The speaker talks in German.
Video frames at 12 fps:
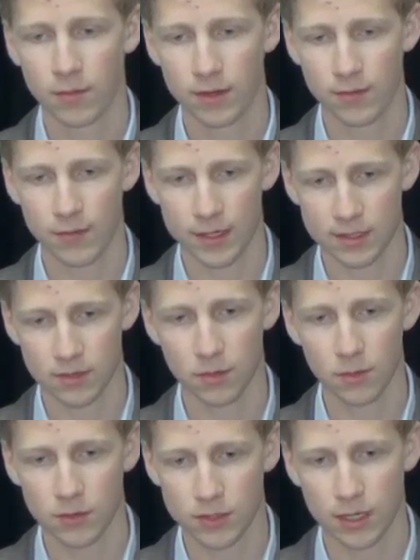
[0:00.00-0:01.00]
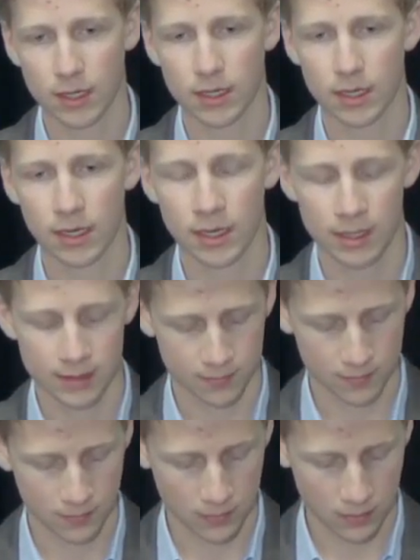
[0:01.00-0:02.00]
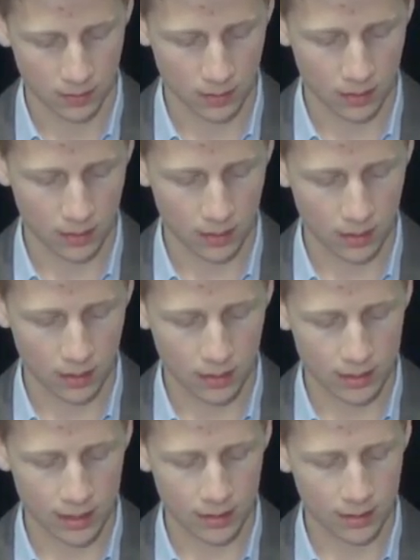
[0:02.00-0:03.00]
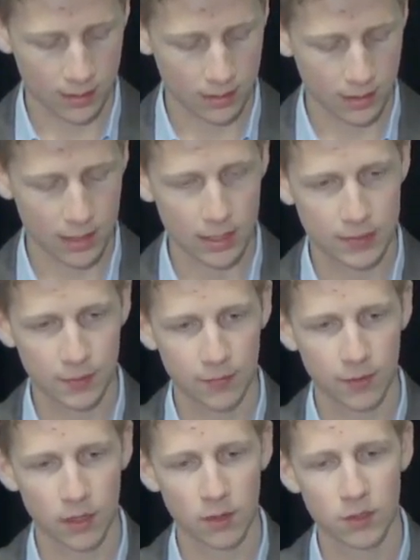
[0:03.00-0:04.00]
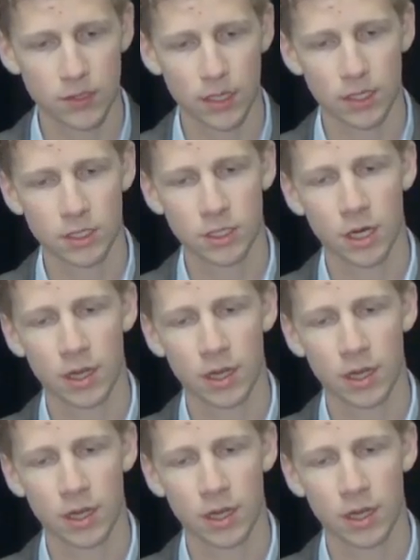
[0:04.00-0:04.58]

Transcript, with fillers: für die Festung Österreich gelegt. Denn es wurde von der österreichischen